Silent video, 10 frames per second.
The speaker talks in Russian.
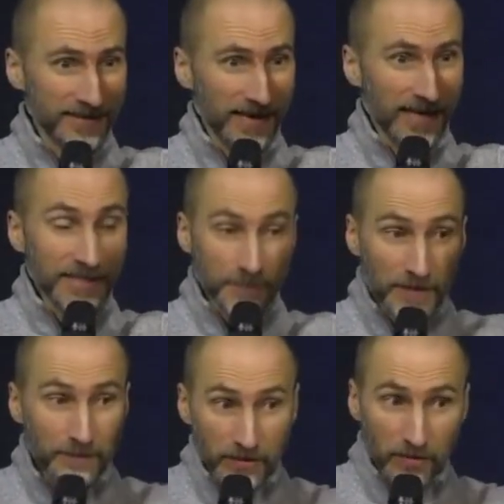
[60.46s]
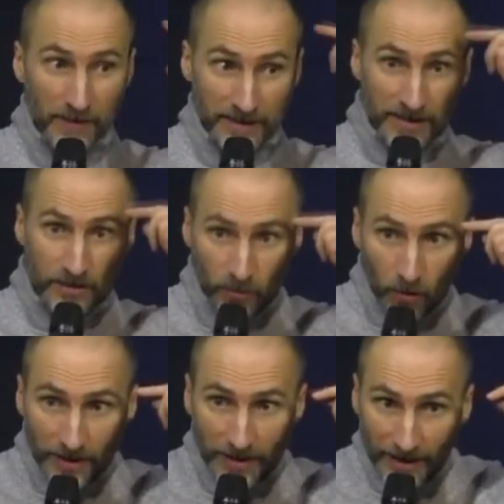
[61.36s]
А теперь подумай,
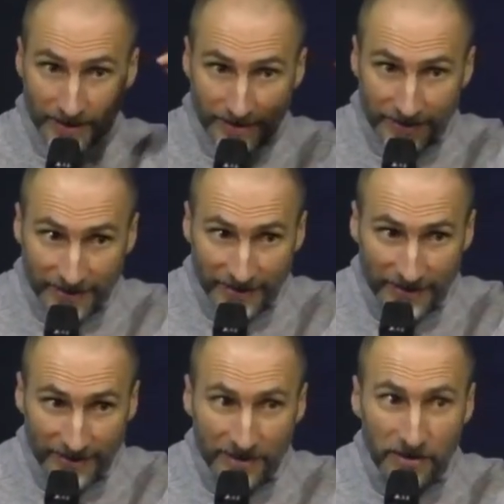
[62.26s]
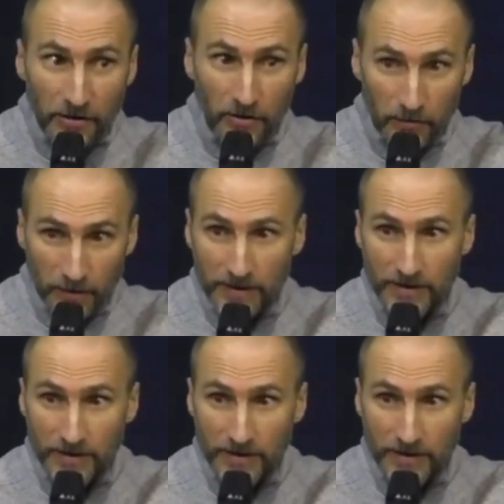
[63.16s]
насколько ты любишь